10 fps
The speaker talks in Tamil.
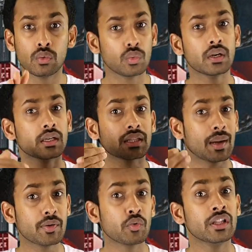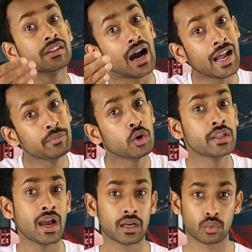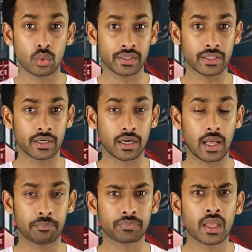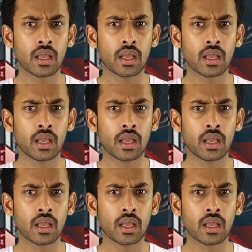உங்களுக்கு தமிழ் மொழி தாய்மொழியாக கூட இருக்கலாம்